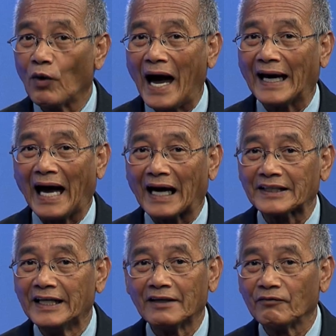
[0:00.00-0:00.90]
có ai ngạc
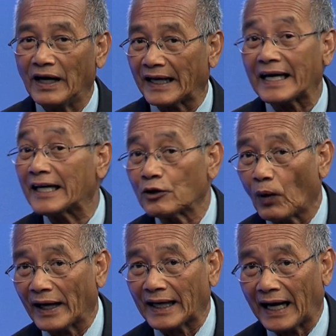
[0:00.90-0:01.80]
nhiên với lại cái kết
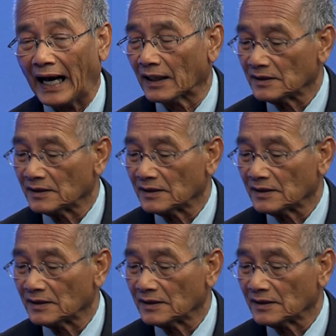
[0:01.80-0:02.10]
quả này cả.